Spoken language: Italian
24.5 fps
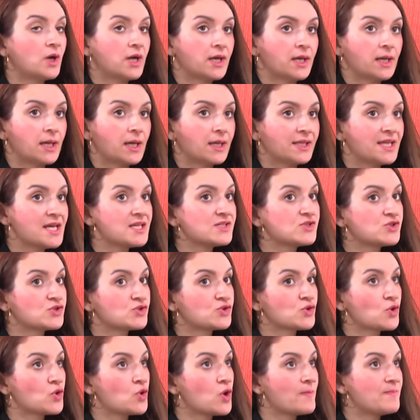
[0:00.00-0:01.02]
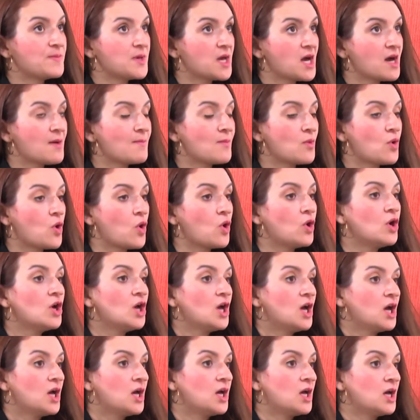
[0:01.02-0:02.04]
Eh, adesso abbiamo
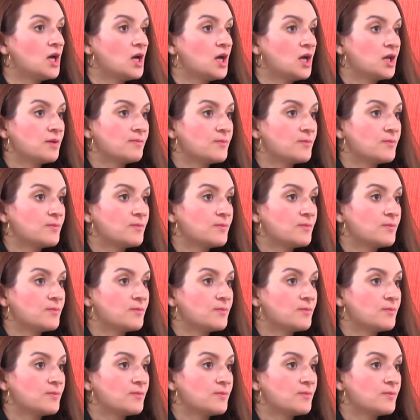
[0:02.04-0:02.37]
eh,